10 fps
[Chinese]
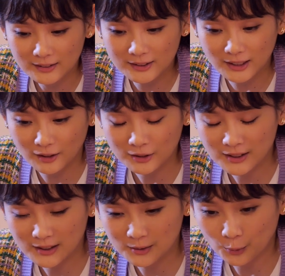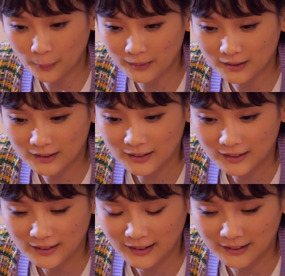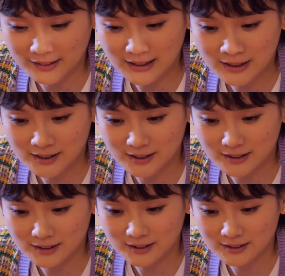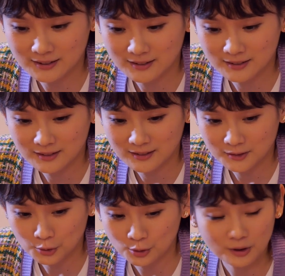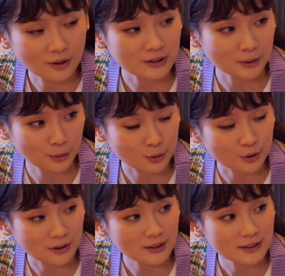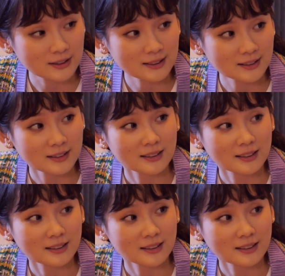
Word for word: 只要是我们两个一起做的东西，我都觉得是，